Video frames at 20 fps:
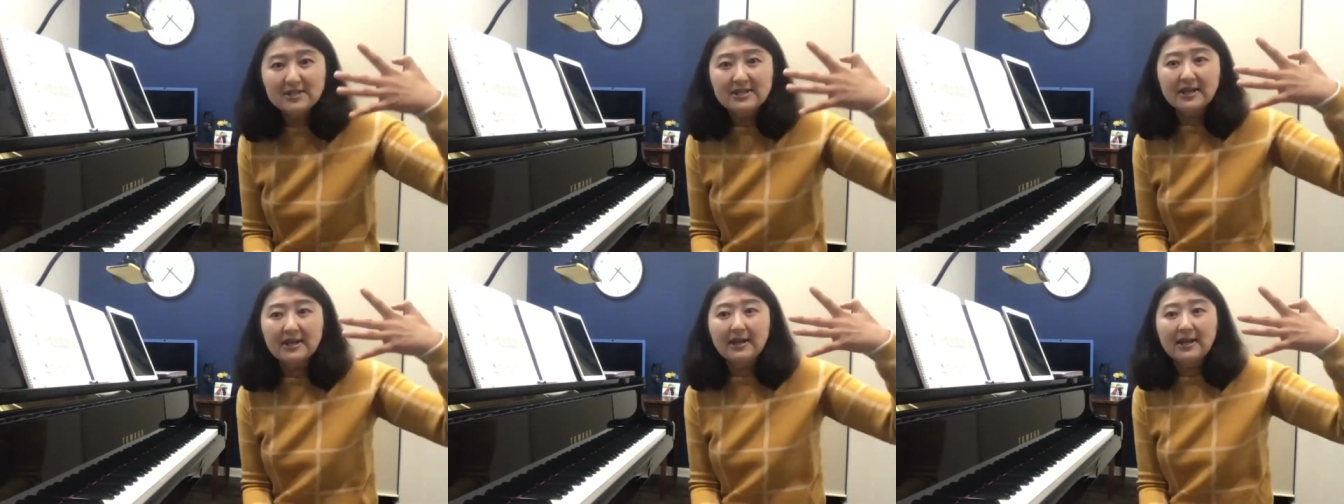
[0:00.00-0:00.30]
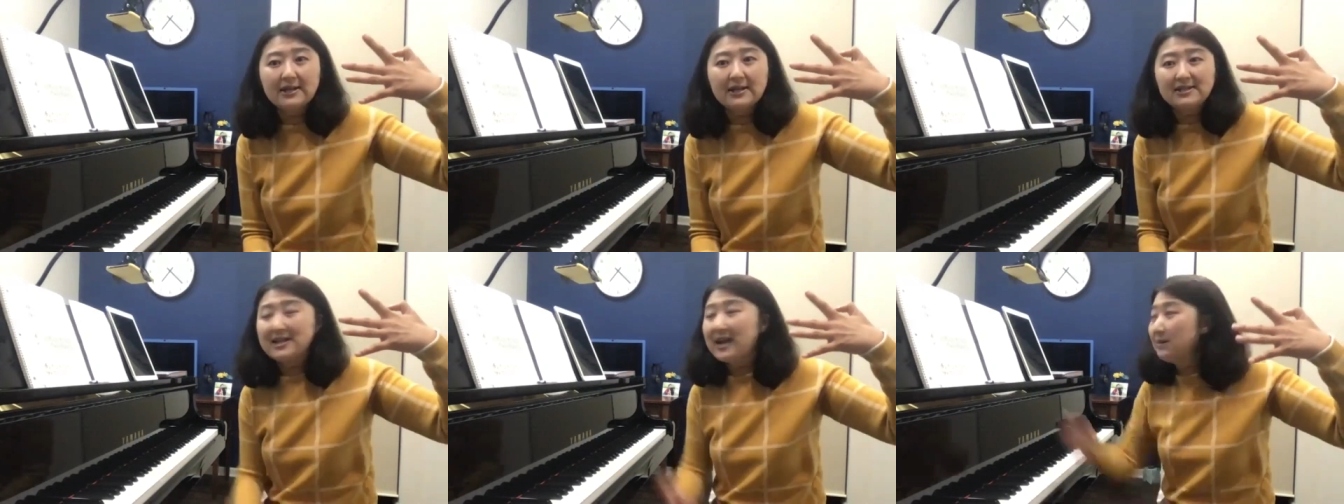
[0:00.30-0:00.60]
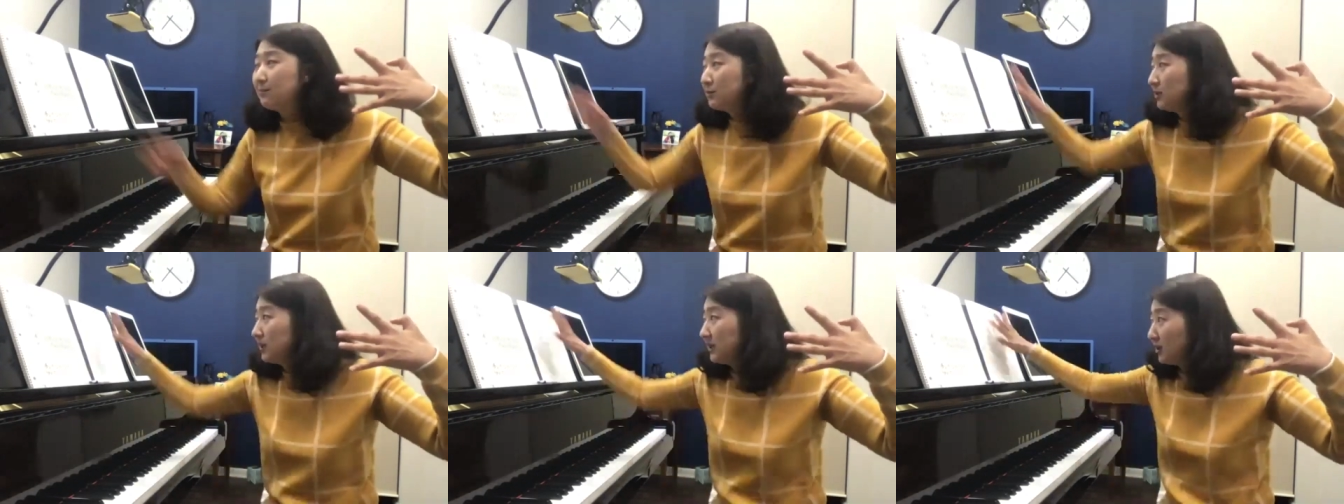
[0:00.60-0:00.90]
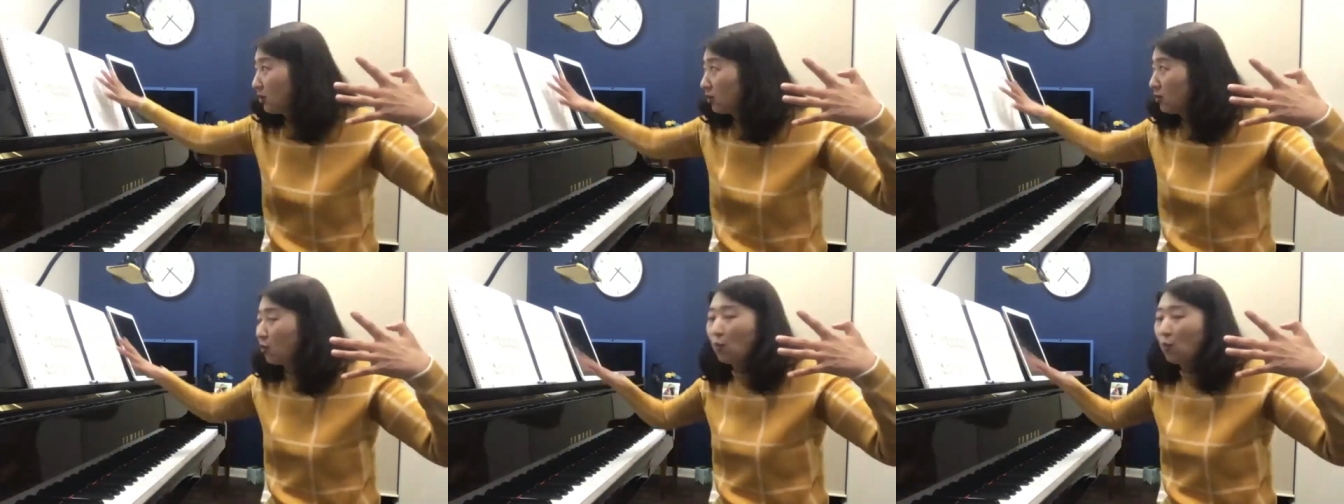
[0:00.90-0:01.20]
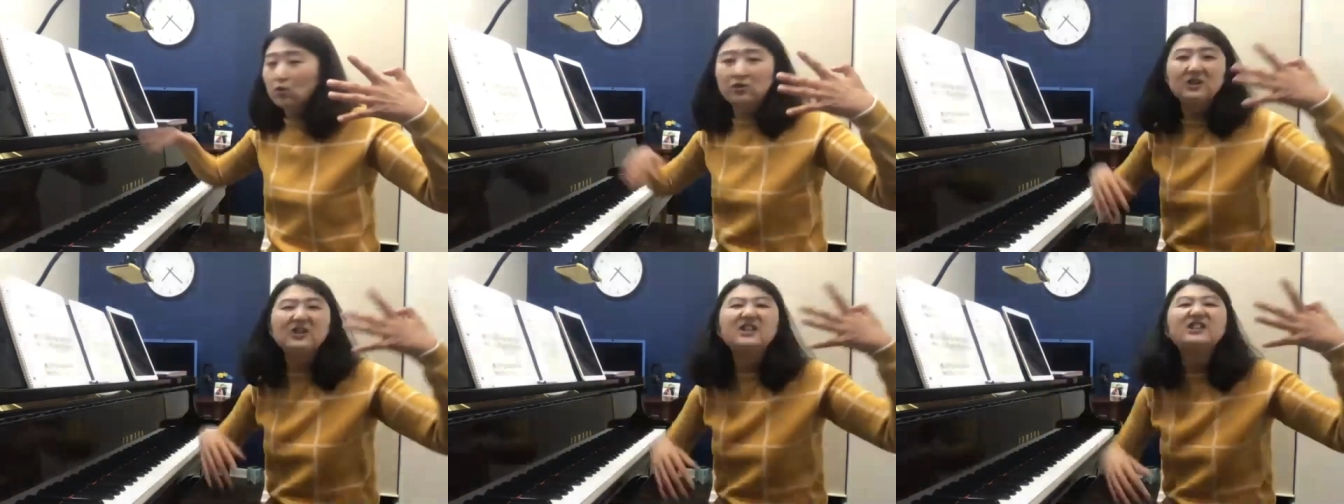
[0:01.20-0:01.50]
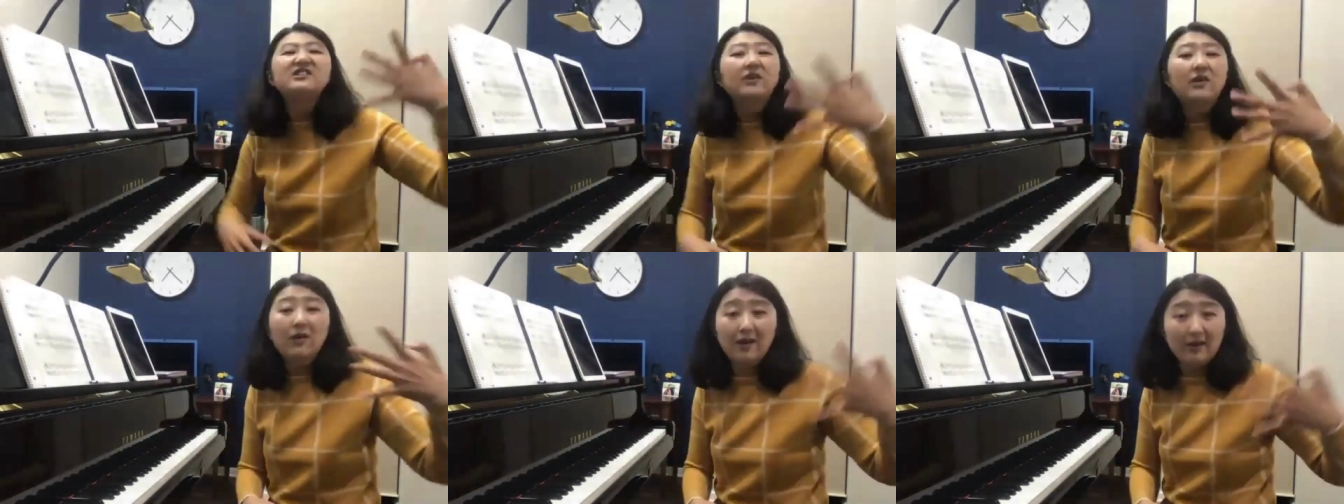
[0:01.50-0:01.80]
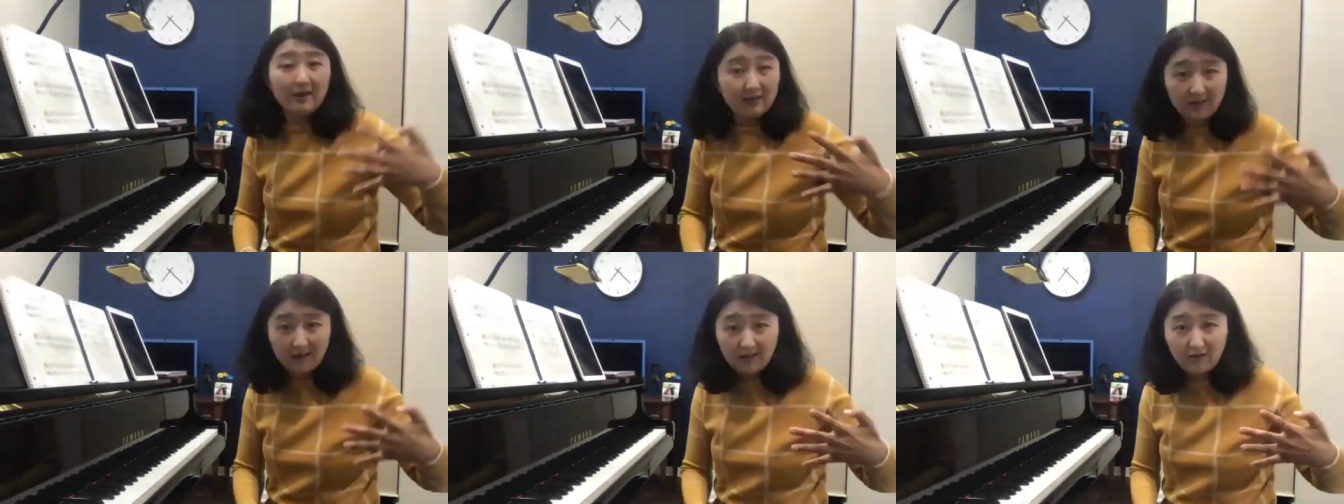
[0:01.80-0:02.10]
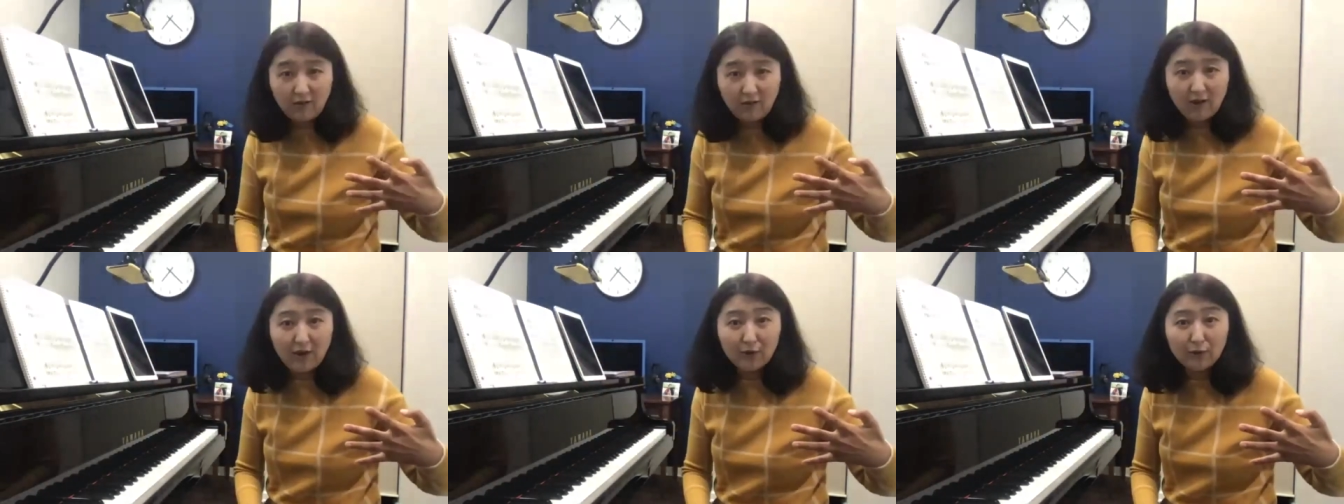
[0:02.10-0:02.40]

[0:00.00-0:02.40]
제가 짧은 이런 곡들이 들어가게 될 거예요.